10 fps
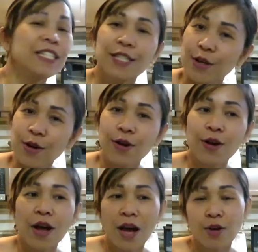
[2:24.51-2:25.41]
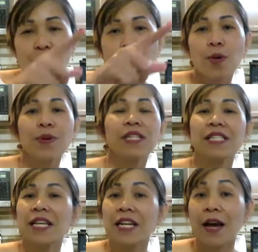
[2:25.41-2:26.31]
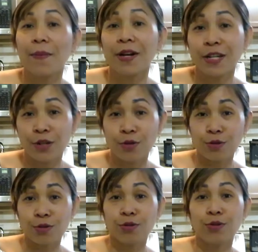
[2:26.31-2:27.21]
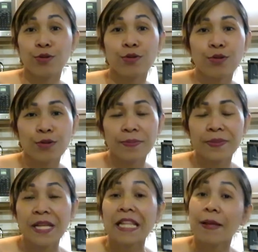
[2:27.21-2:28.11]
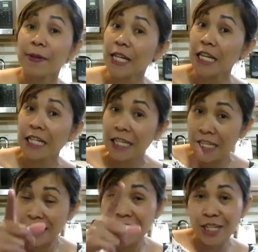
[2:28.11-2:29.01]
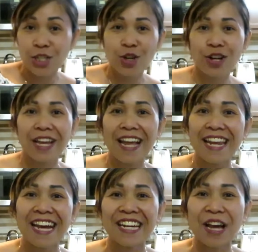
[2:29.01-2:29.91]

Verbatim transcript: So, aku mau bersihin kamar tidurku dulu. Tapi jangan jangan shock ya lihat